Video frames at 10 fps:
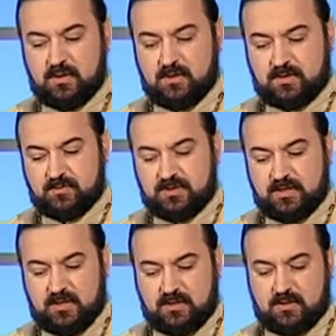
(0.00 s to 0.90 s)

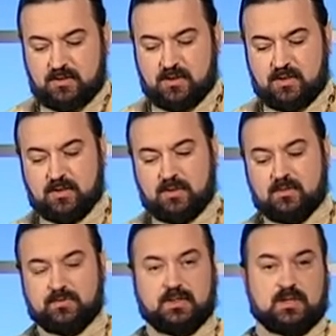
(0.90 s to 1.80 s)
размышления о
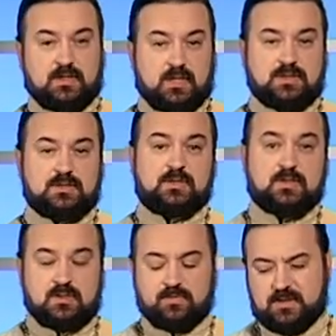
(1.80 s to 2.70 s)
приходящих
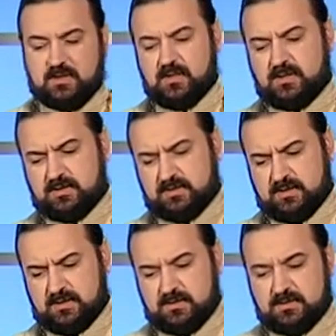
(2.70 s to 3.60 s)
и неприходящих
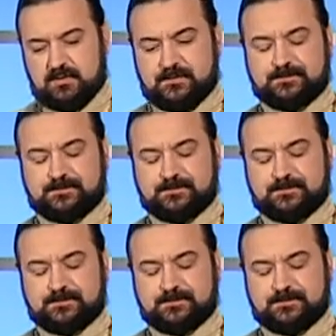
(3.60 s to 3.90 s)
ценностях.